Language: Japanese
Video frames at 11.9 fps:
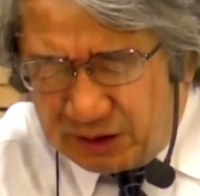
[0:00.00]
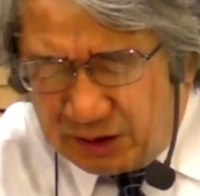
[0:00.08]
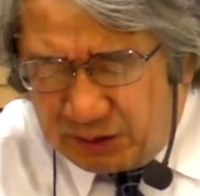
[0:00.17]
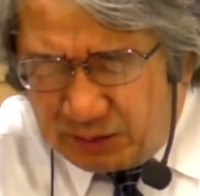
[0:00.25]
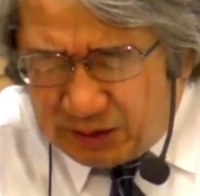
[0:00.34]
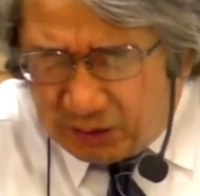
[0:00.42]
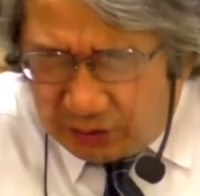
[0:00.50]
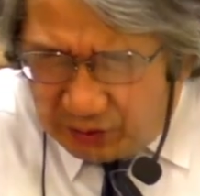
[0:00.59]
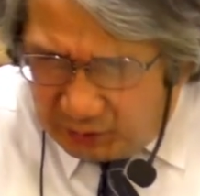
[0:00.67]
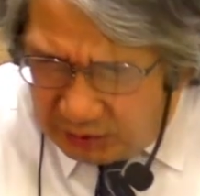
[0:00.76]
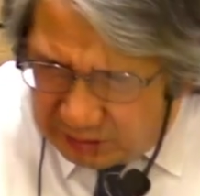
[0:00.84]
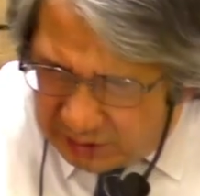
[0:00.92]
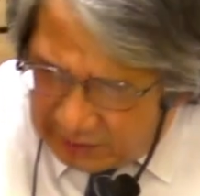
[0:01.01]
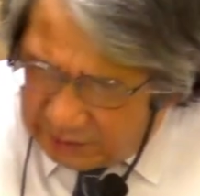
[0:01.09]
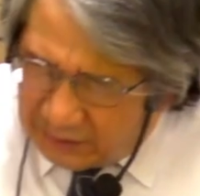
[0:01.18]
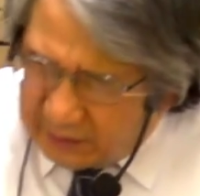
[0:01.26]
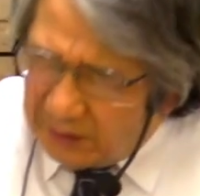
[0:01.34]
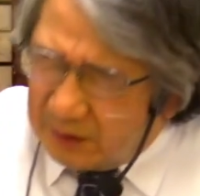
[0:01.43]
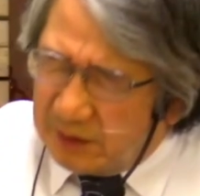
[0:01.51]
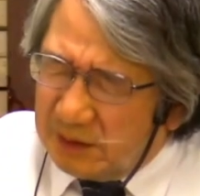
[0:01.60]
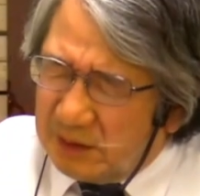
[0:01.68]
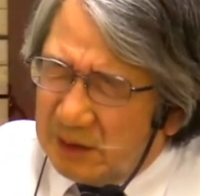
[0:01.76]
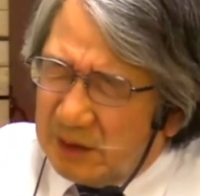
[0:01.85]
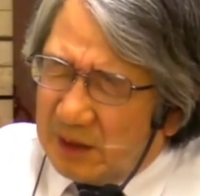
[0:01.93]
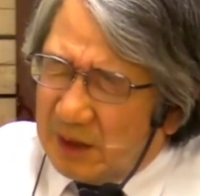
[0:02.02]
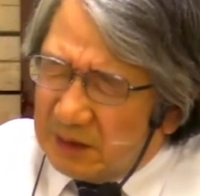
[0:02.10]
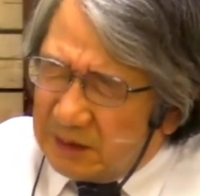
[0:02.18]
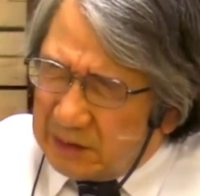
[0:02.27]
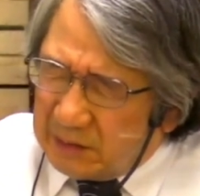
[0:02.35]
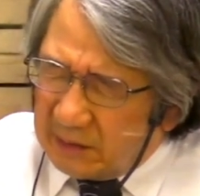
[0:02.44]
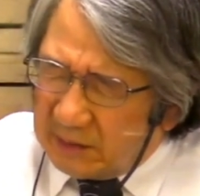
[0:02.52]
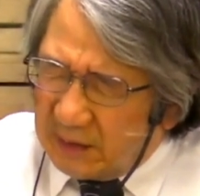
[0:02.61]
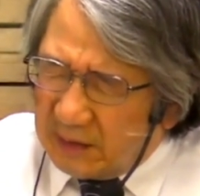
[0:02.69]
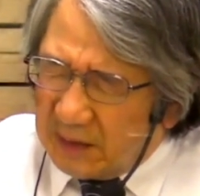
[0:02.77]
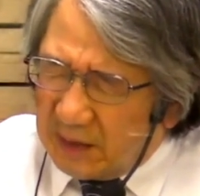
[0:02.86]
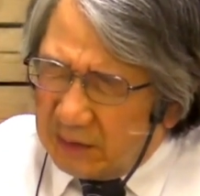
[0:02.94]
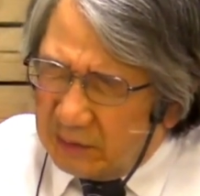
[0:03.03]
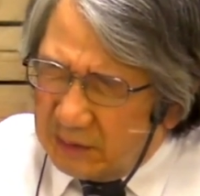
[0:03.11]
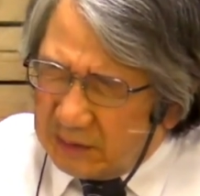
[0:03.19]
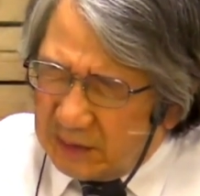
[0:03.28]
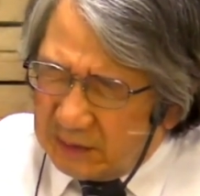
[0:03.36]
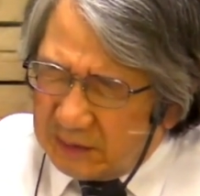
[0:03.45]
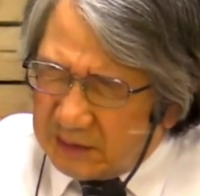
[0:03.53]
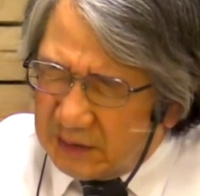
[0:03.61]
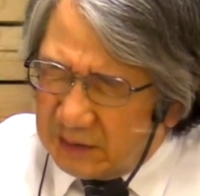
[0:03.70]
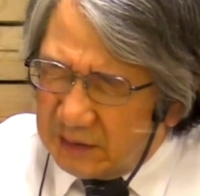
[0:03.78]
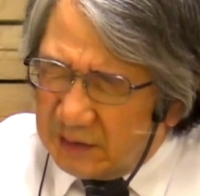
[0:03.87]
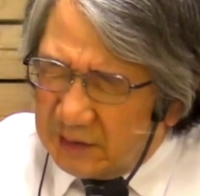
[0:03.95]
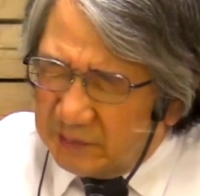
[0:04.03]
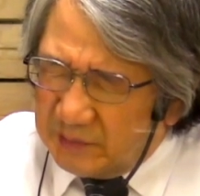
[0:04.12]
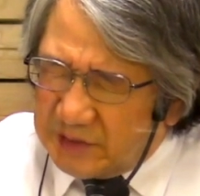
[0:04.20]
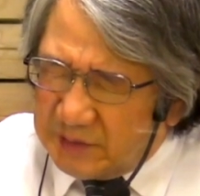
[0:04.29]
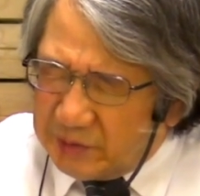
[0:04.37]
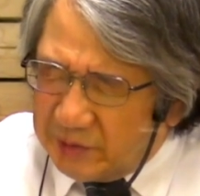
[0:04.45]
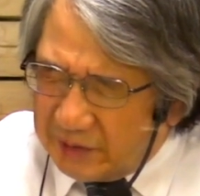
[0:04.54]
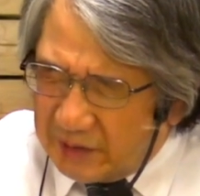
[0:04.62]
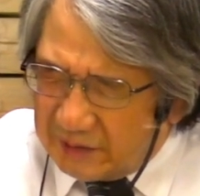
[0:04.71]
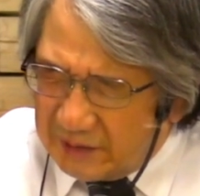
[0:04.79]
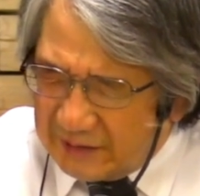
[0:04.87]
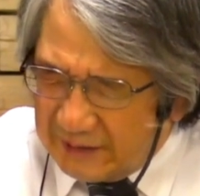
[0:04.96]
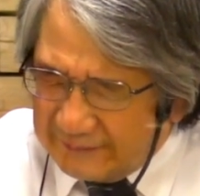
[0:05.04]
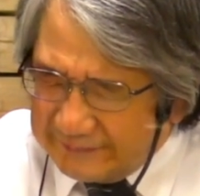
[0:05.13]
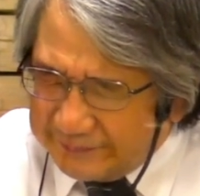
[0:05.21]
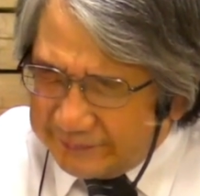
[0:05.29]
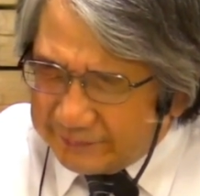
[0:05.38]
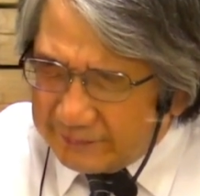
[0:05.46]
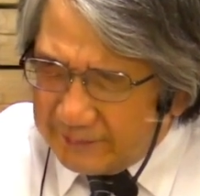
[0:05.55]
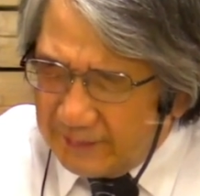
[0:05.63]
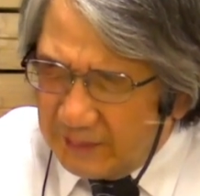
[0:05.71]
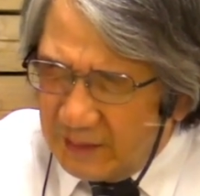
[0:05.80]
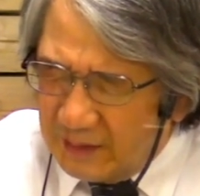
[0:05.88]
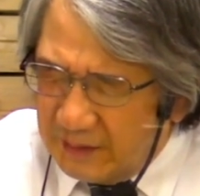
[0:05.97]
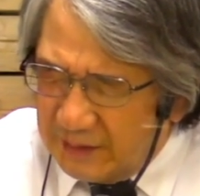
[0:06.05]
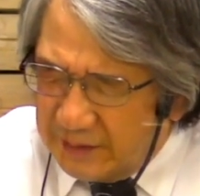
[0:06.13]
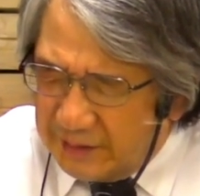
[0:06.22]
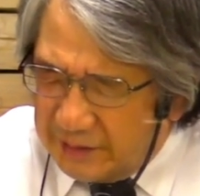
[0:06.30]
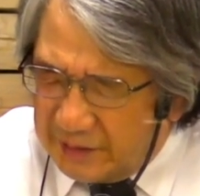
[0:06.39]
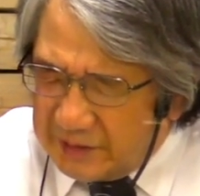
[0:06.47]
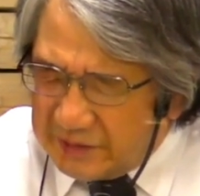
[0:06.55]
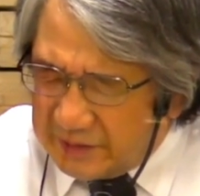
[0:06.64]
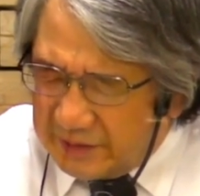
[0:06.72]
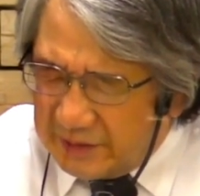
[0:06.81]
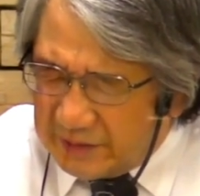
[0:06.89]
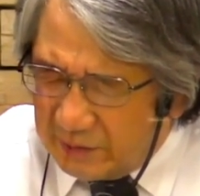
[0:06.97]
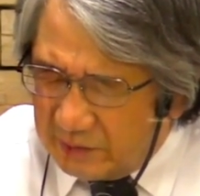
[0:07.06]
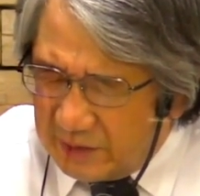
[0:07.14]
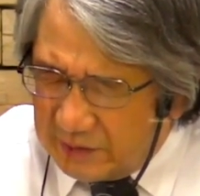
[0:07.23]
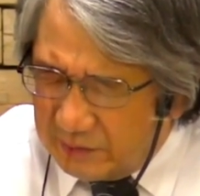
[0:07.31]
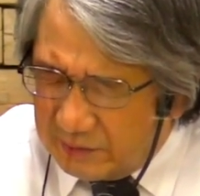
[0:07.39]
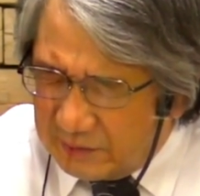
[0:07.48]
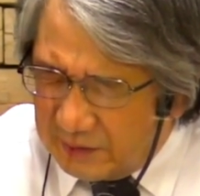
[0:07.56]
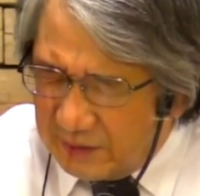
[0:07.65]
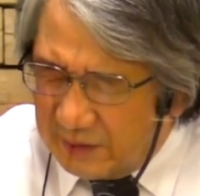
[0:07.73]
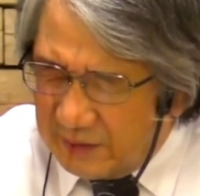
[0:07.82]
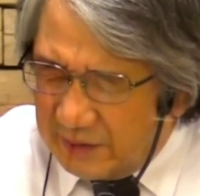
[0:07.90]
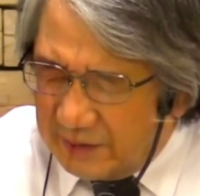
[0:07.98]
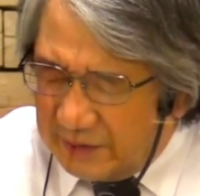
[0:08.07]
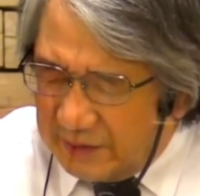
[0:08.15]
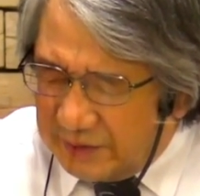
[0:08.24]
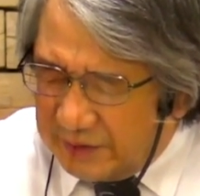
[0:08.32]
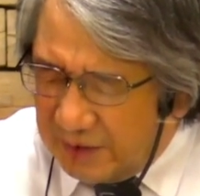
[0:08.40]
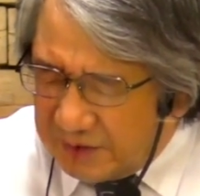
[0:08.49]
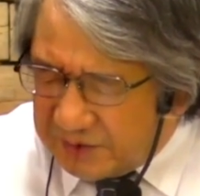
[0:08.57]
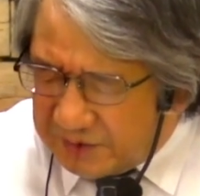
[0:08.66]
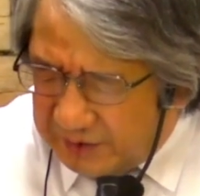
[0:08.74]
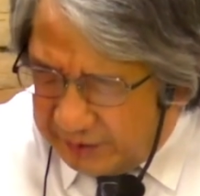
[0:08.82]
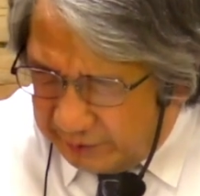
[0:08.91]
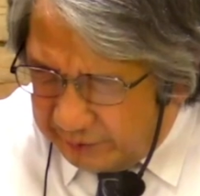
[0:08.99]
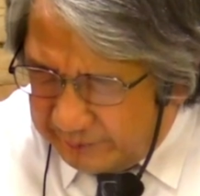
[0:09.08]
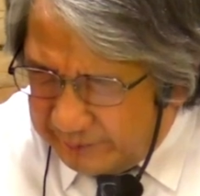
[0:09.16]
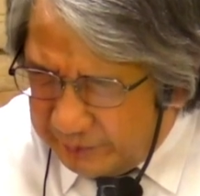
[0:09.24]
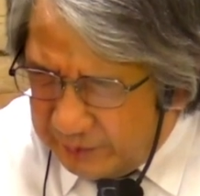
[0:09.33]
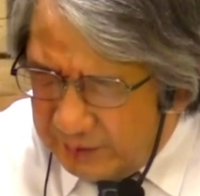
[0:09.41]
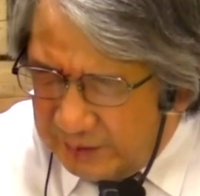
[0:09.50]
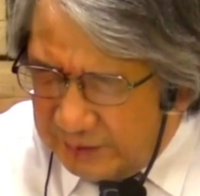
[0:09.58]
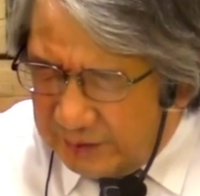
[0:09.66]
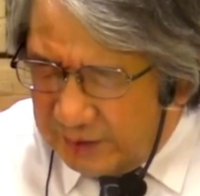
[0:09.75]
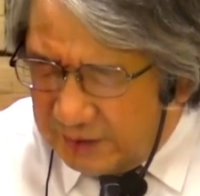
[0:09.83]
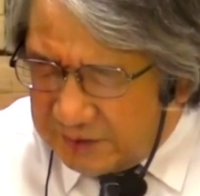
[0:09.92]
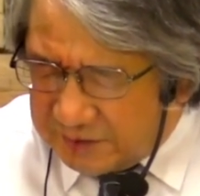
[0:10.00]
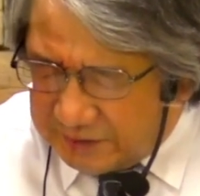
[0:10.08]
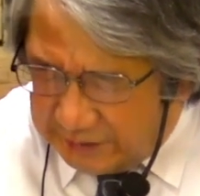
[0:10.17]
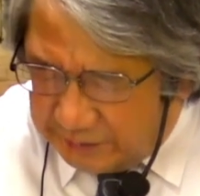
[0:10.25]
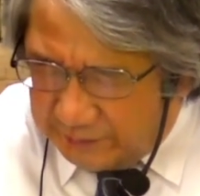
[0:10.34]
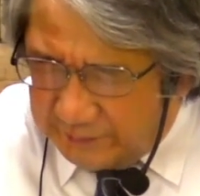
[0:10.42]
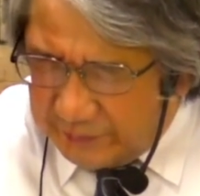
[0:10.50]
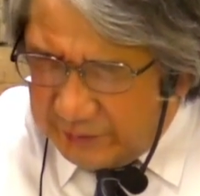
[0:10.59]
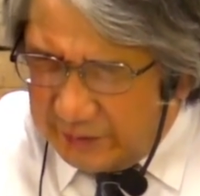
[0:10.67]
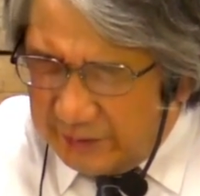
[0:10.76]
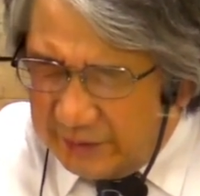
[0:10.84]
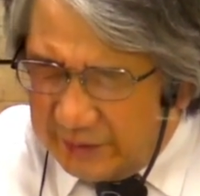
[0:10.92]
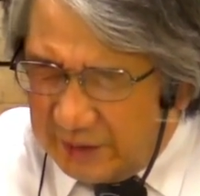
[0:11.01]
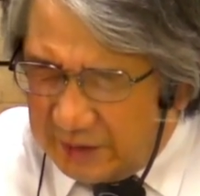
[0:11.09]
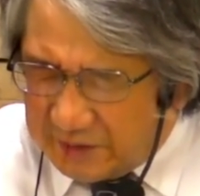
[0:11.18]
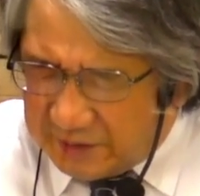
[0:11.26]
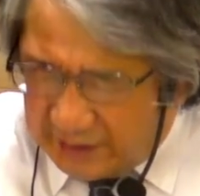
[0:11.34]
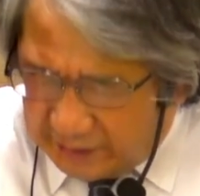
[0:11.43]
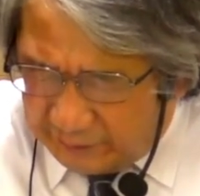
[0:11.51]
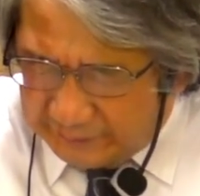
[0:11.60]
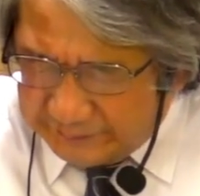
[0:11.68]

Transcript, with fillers: またこの問題に触れて解決を与え解放を与えてください導きを与えてくださいイエス・キリストの名によってやっされよっされよっされよ